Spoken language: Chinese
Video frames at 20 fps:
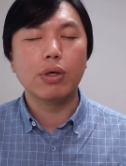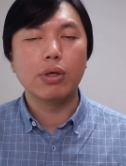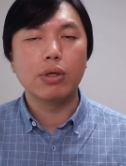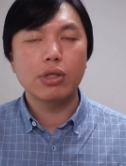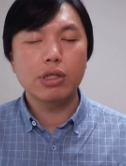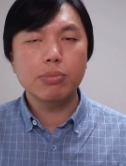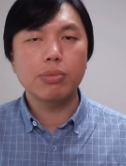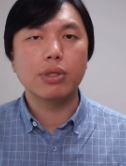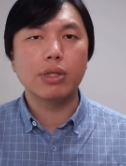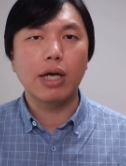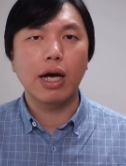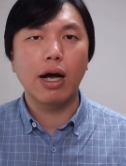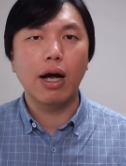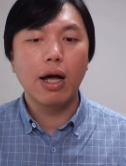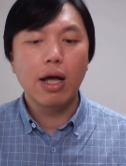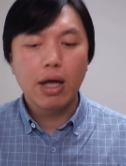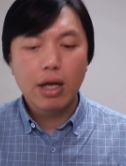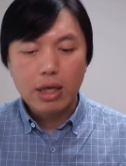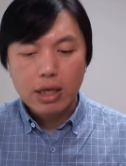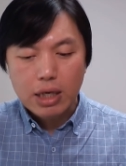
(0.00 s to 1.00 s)
是不是这样？
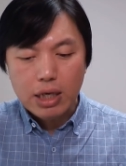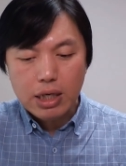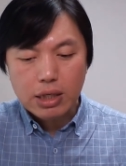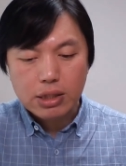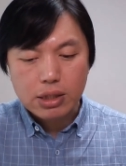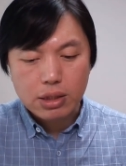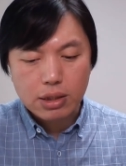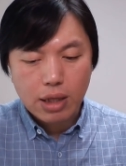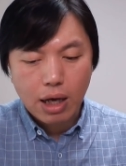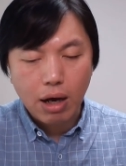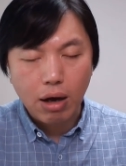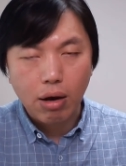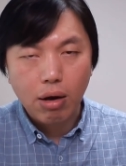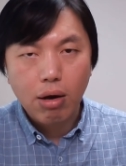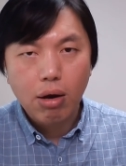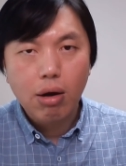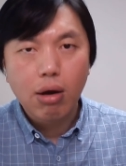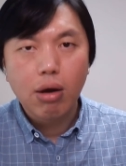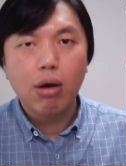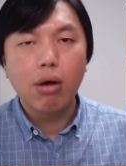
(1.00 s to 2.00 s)
一直
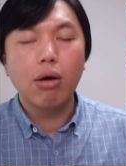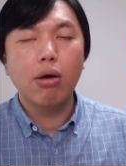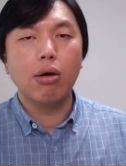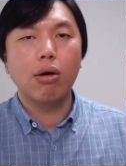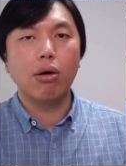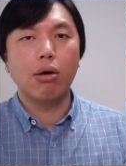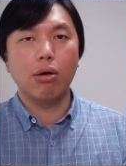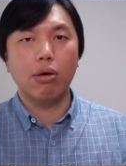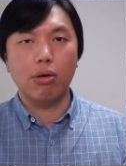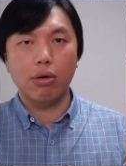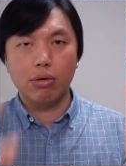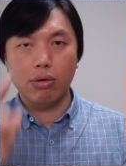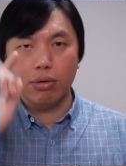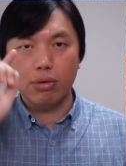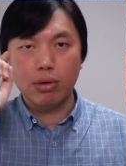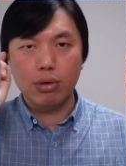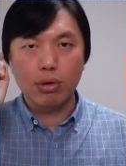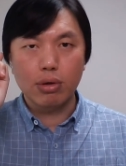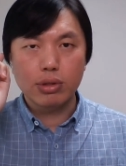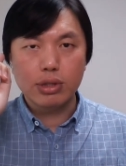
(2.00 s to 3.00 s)
到
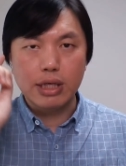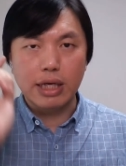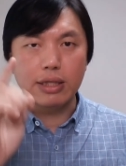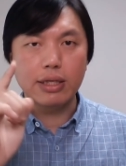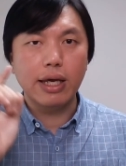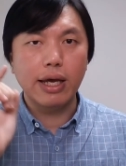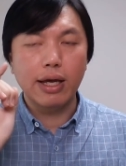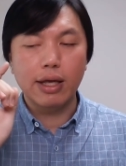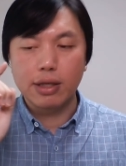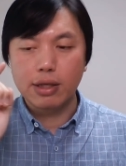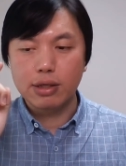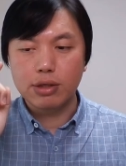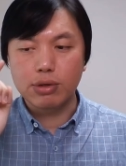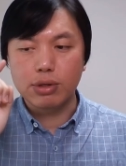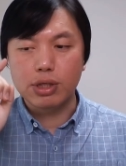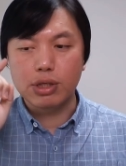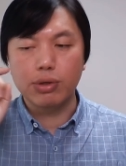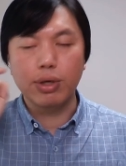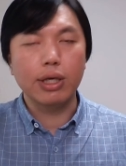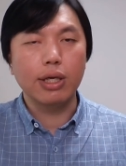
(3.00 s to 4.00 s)
前天，就
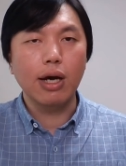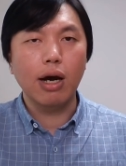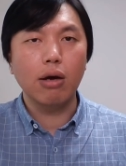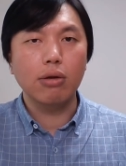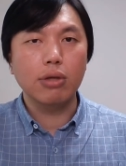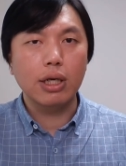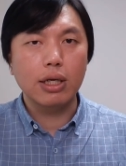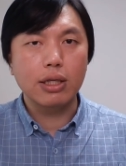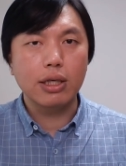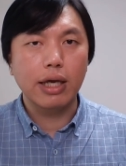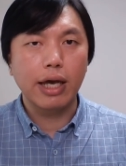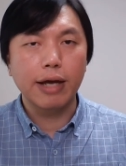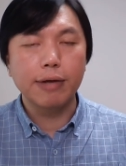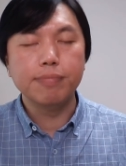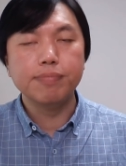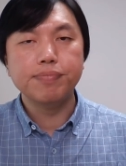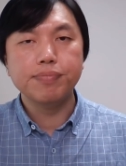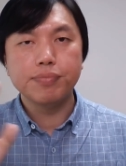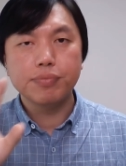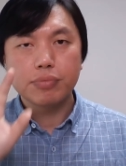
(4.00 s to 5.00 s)
是十月一号那一
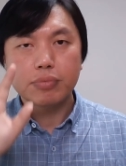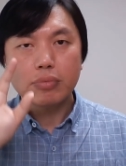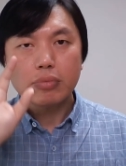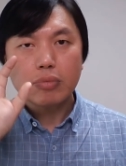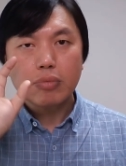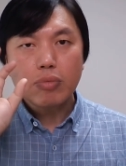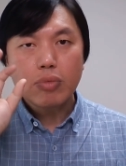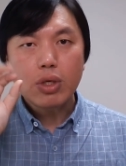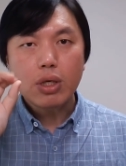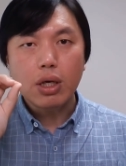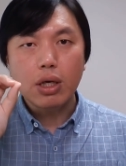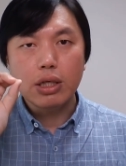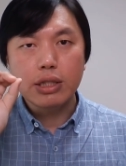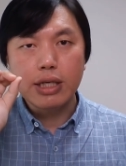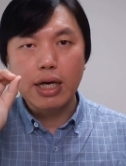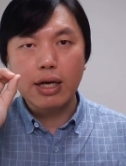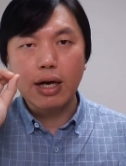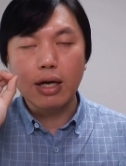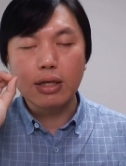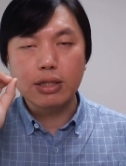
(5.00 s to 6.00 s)
天，
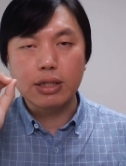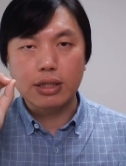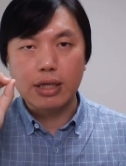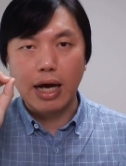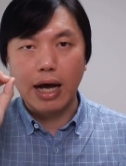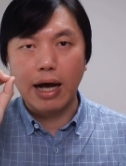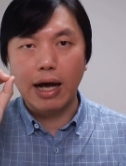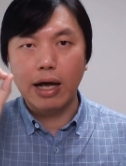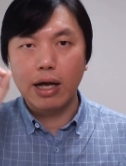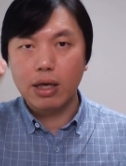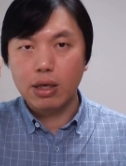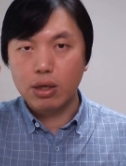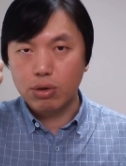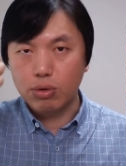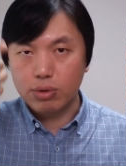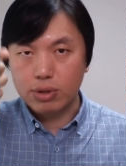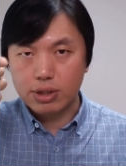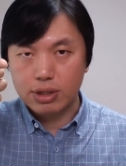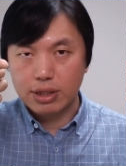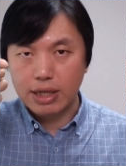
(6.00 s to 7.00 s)
香港警察
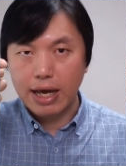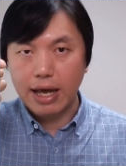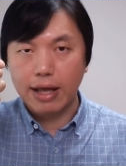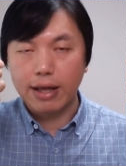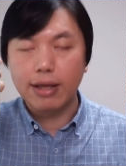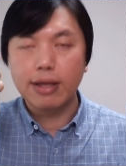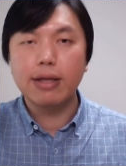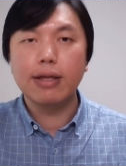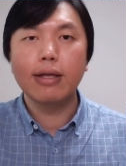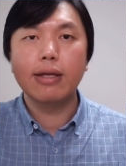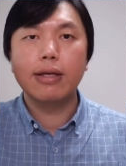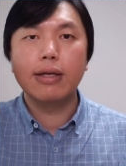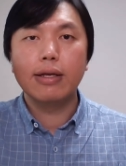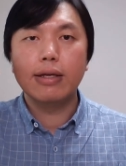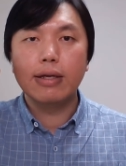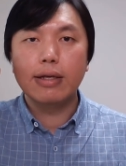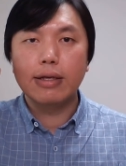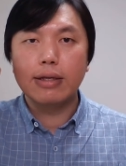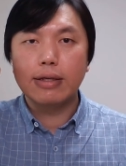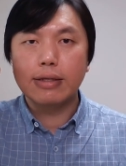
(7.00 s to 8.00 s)
用子弹。
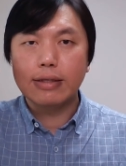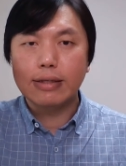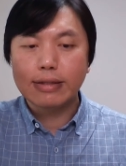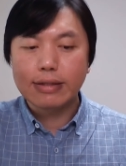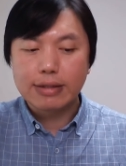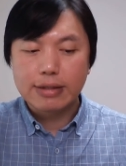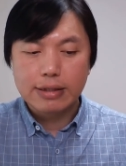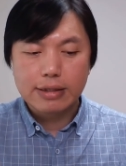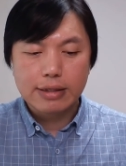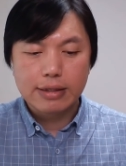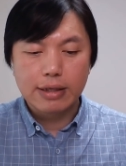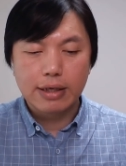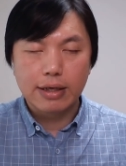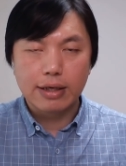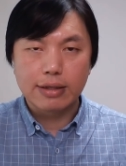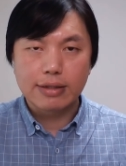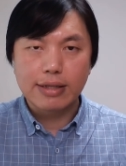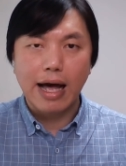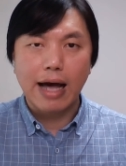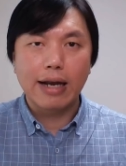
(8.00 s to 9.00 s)

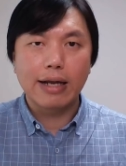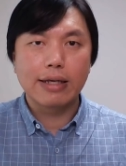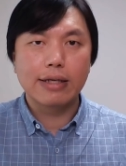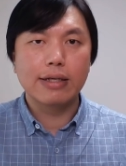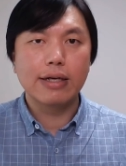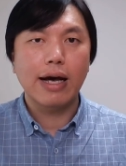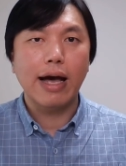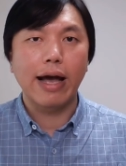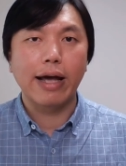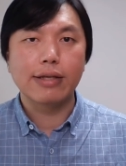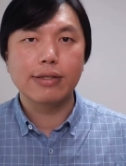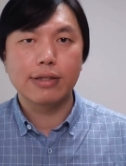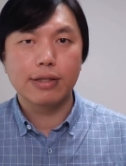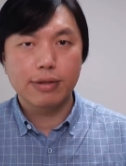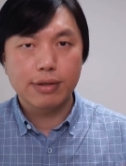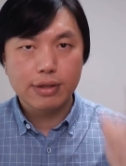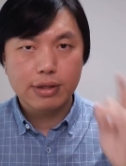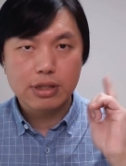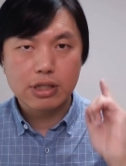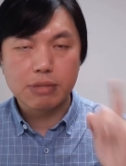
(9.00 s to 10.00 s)
呃，打了一个孩子，
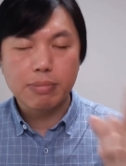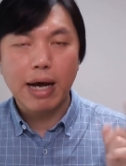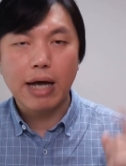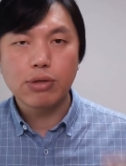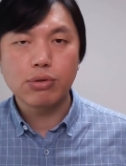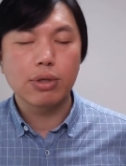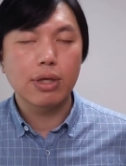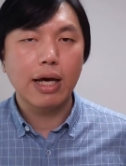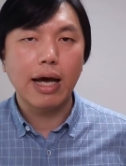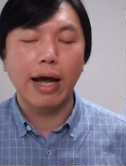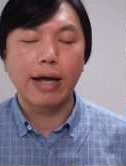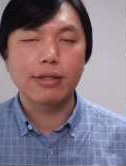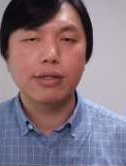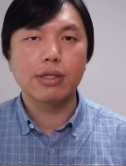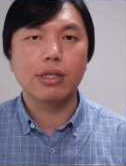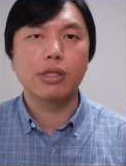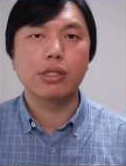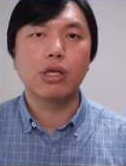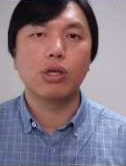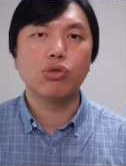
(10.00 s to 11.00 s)
十八岁的孩子，
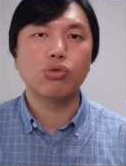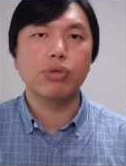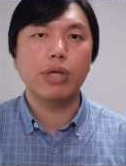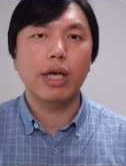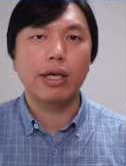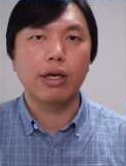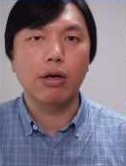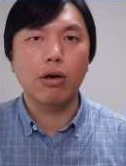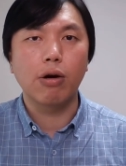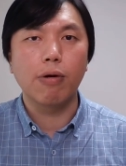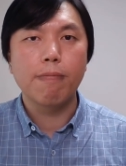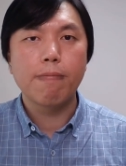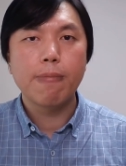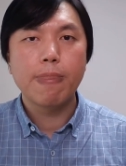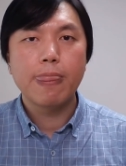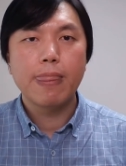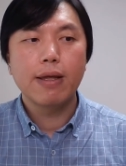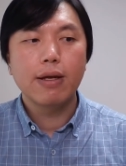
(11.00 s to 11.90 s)
这个事儿出现以后，